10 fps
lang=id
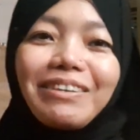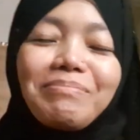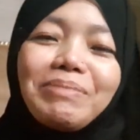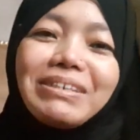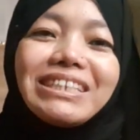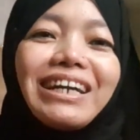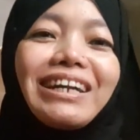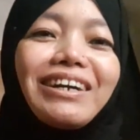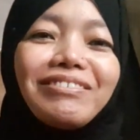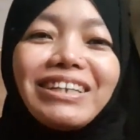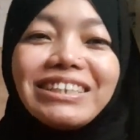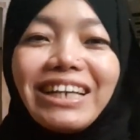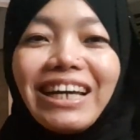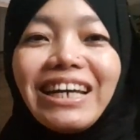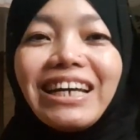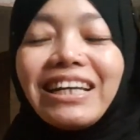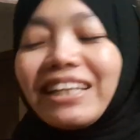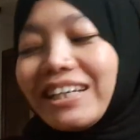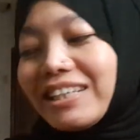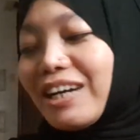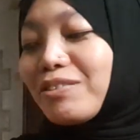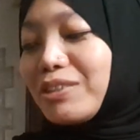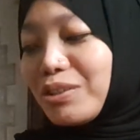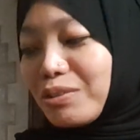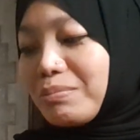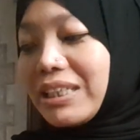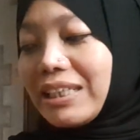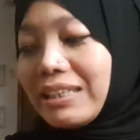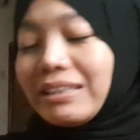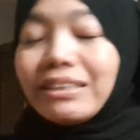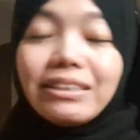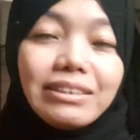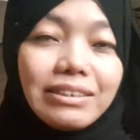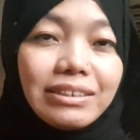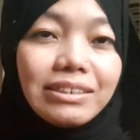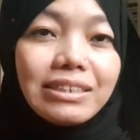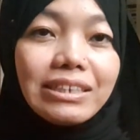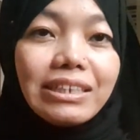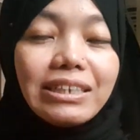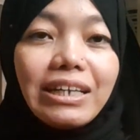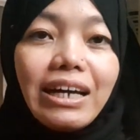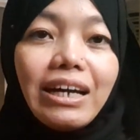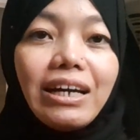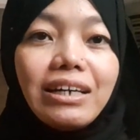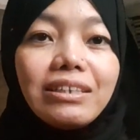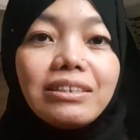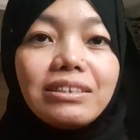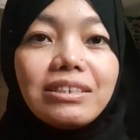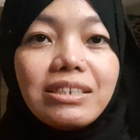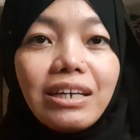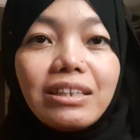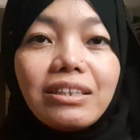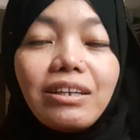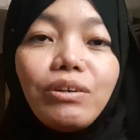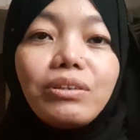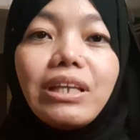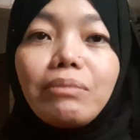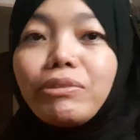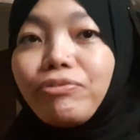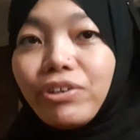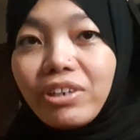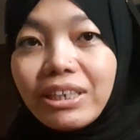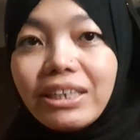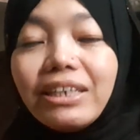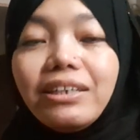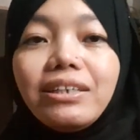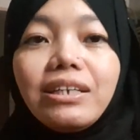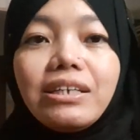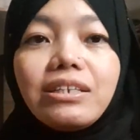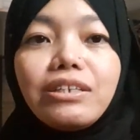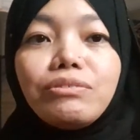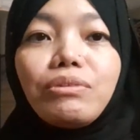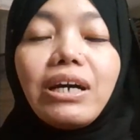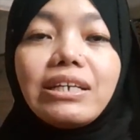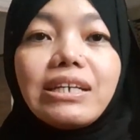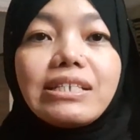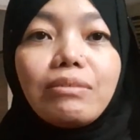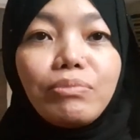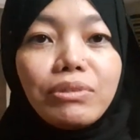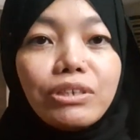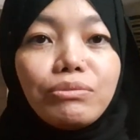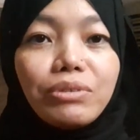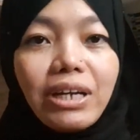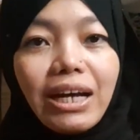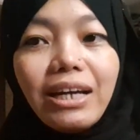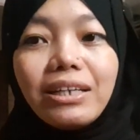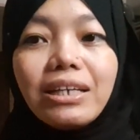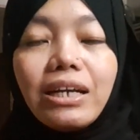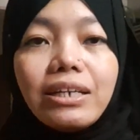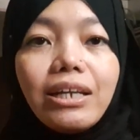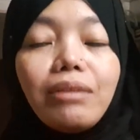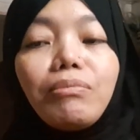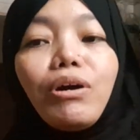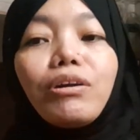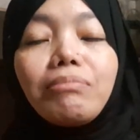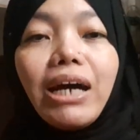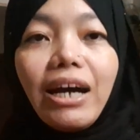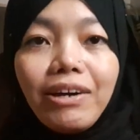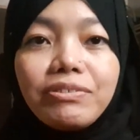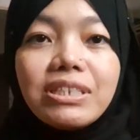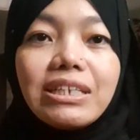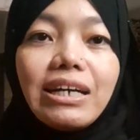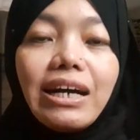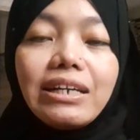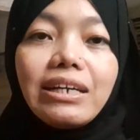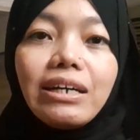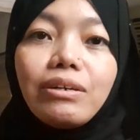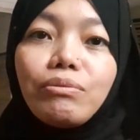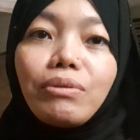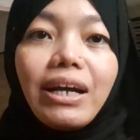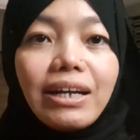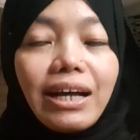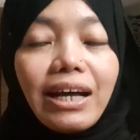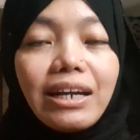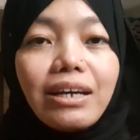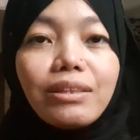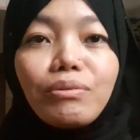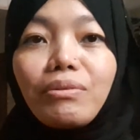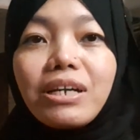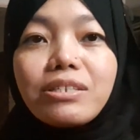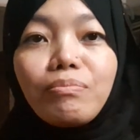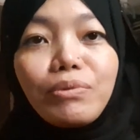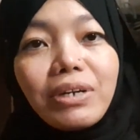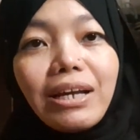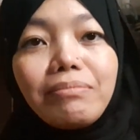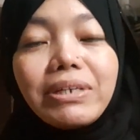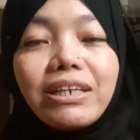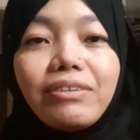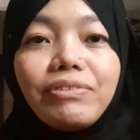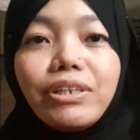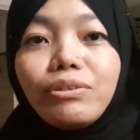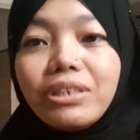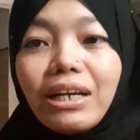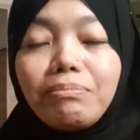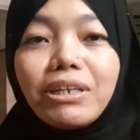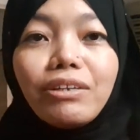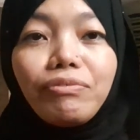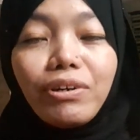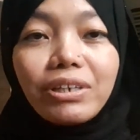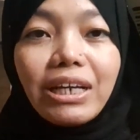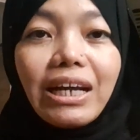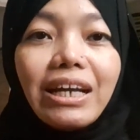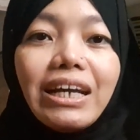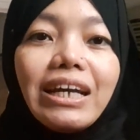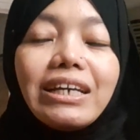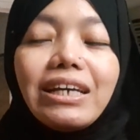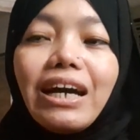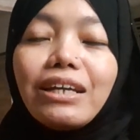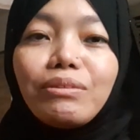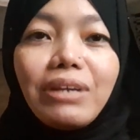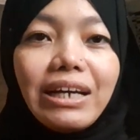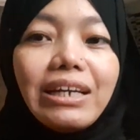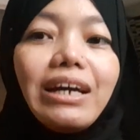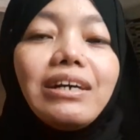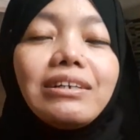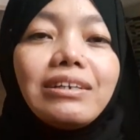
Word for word: Di rumah majikan aku aja Tadi aku itu bikin senia ya, Dejat kotor berforen Dan juga ada nasi putih juga dan mohon maaf jika ada kekurangan atau kurang sempurna bikin videonya, bikin vlognya. Ya itulah ya.